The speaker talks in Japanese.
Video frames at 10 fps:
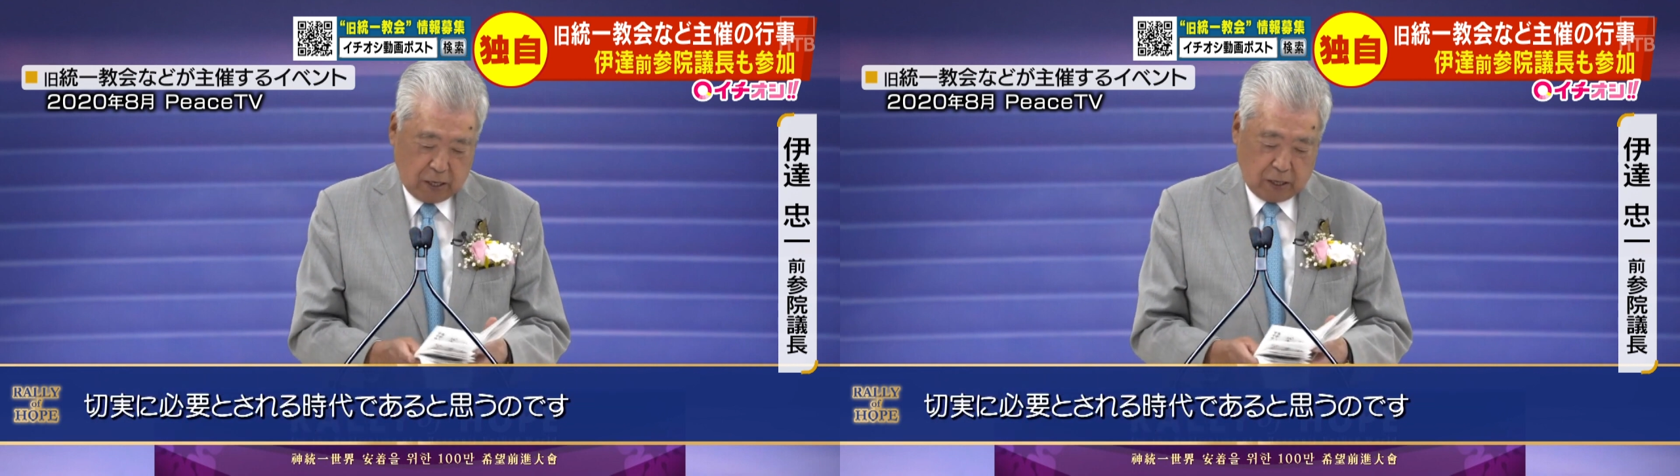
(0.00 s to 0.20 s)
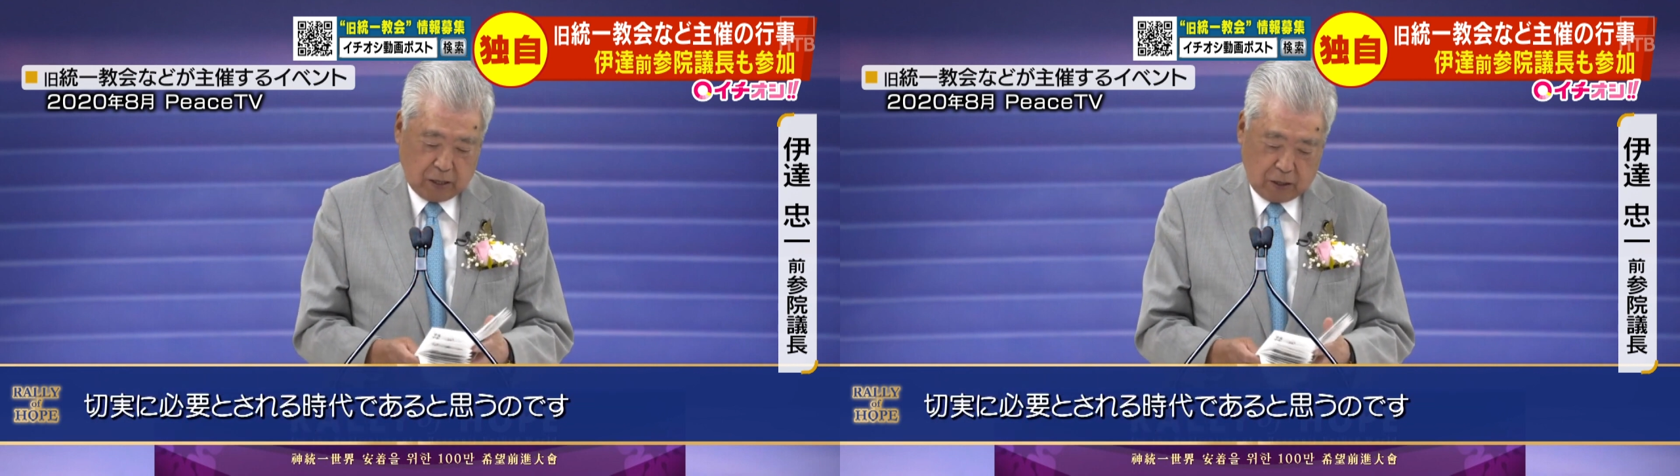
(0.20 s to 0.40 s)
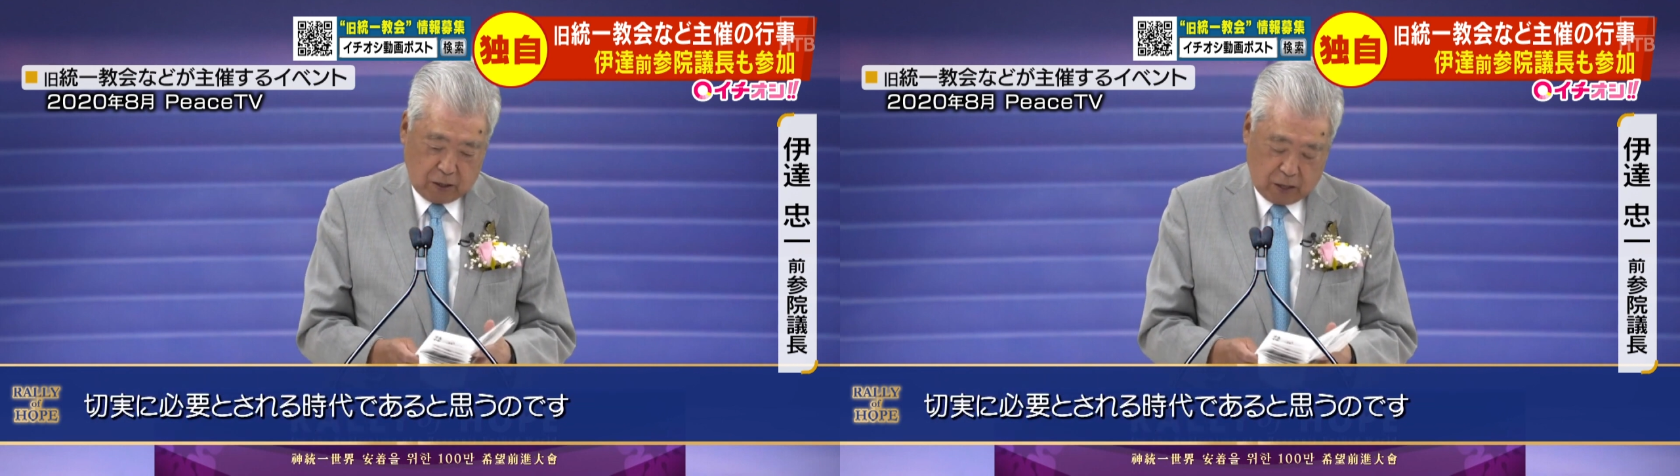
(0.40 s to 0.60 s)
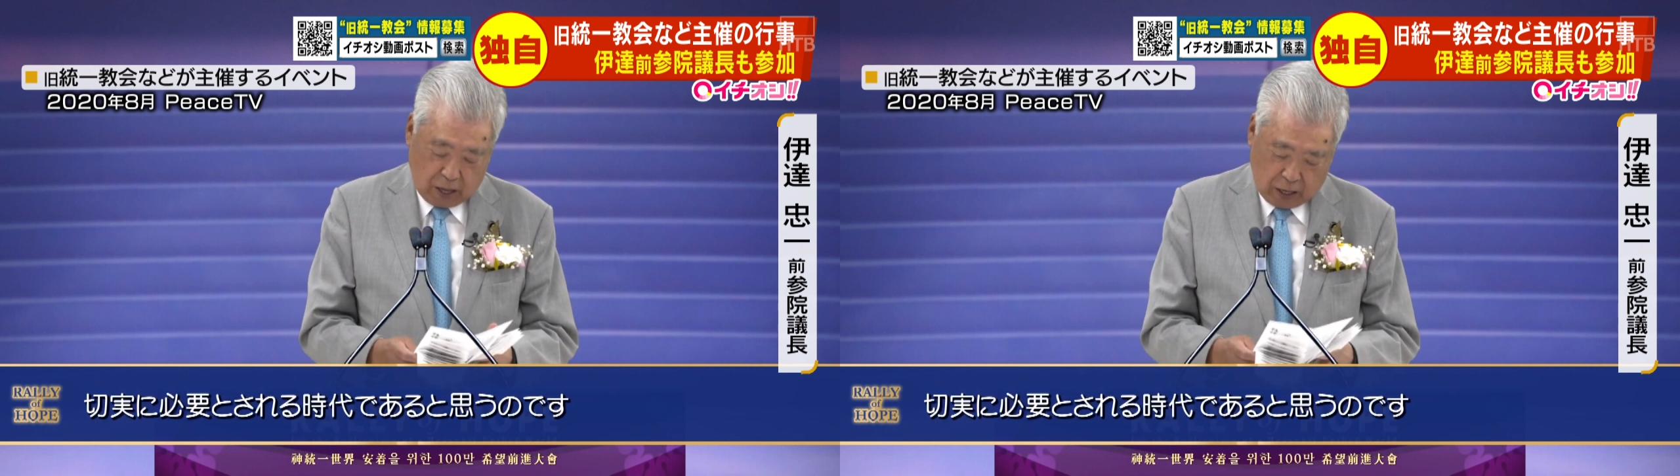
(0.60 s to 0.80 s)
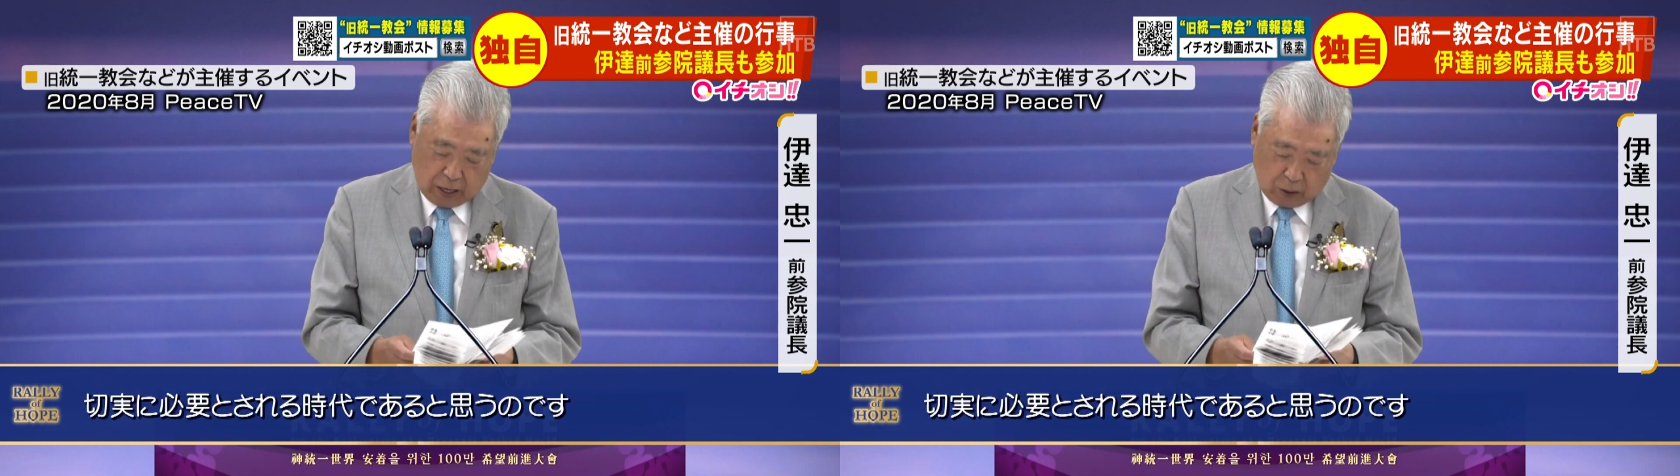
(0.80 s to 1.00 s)

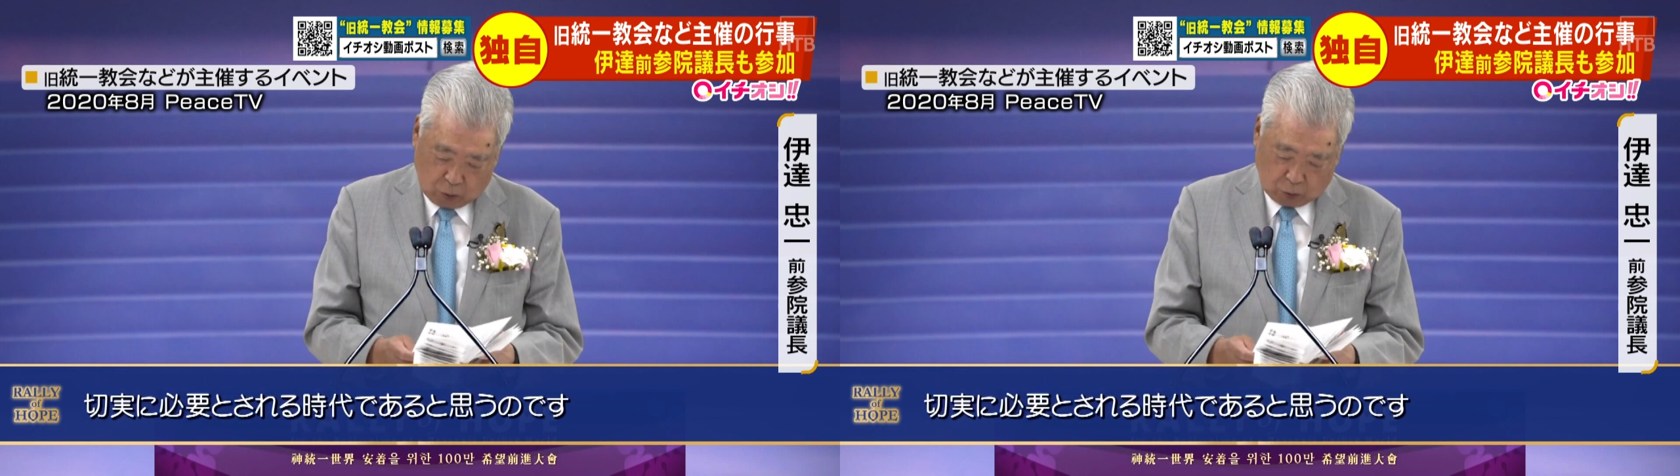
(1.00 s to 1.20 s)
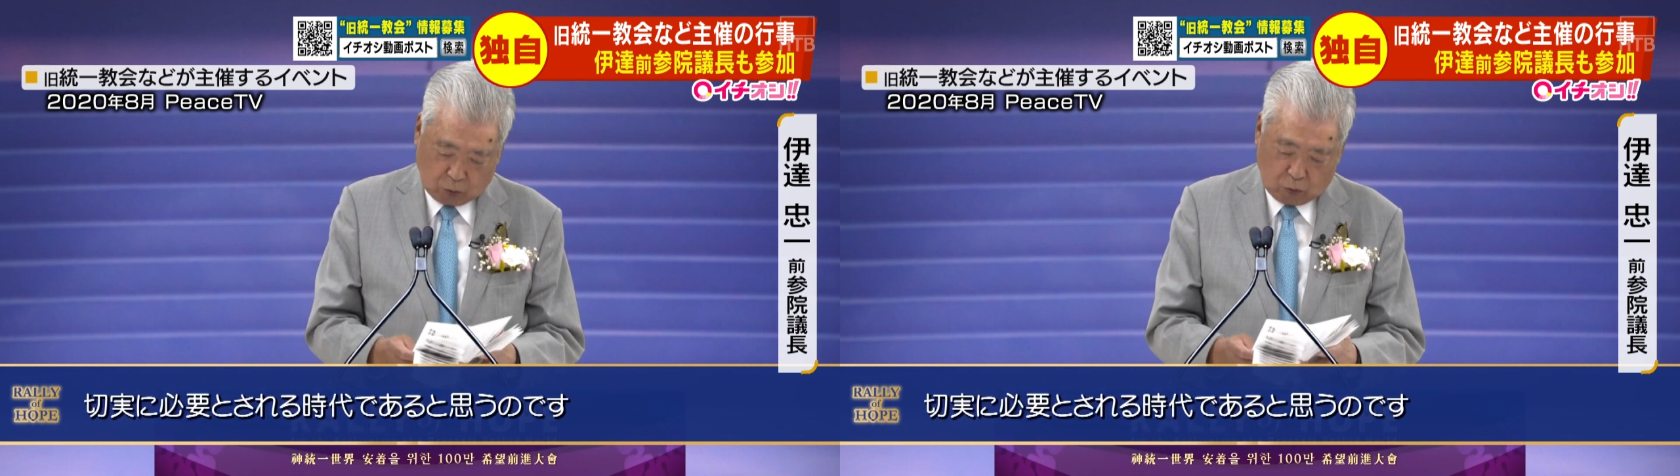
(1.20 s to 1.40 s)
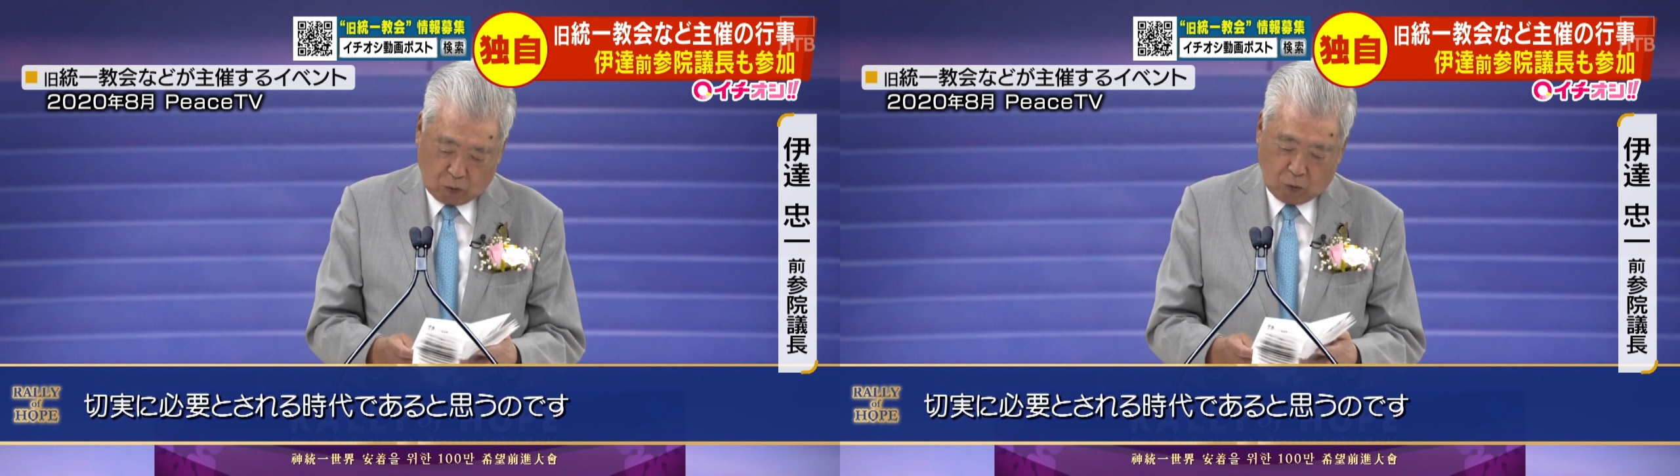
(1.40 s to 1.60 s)
であろうとこう